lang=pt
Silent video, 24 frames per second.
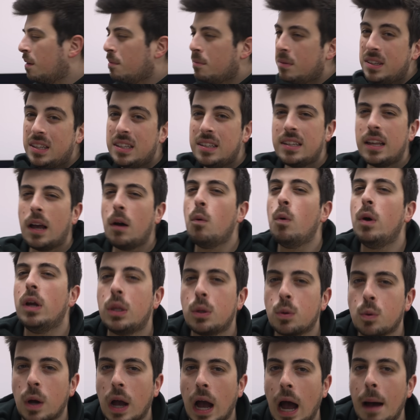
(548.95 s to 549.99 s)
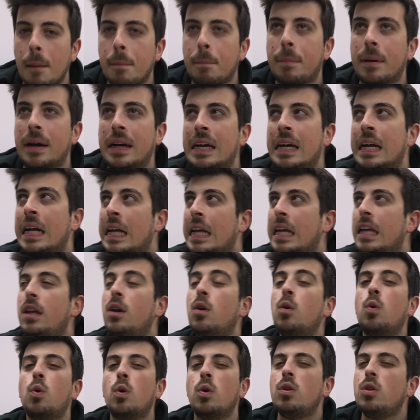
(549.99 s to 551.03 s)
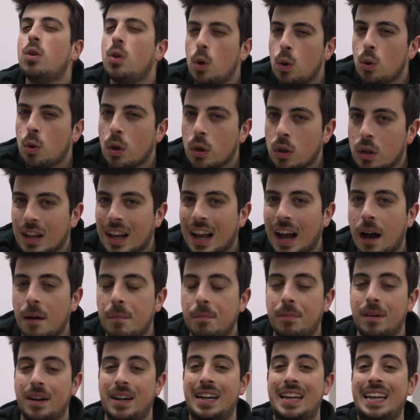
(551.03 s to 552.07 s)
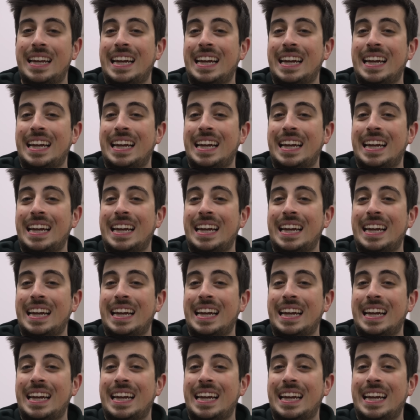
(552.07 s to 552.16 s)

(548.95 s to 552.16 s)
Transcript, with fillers: mas isso é 8K e o conteúdo 8K.